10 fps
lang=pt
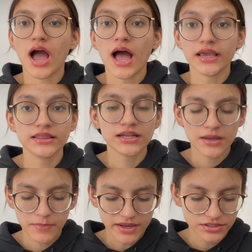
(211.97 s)
Ainda
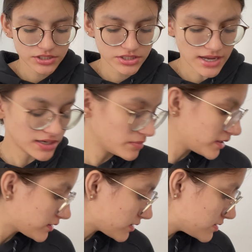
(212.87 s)
na parte de
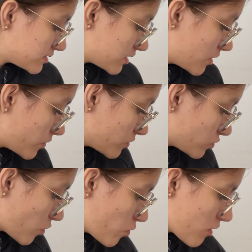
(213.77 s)
alimentação, eu
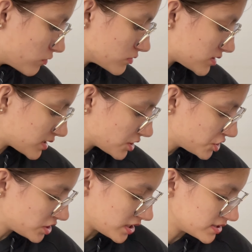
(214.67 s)
tô com alguns
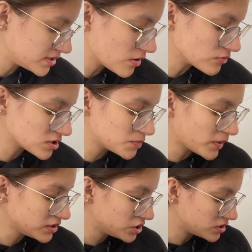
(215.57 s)
sachês e alguns
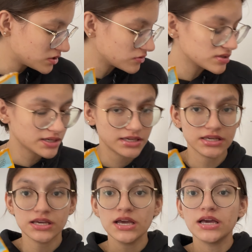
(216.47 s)
petiscos
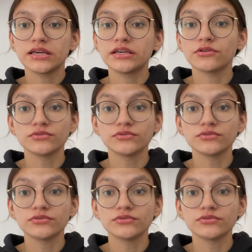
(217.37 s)
aqui que eu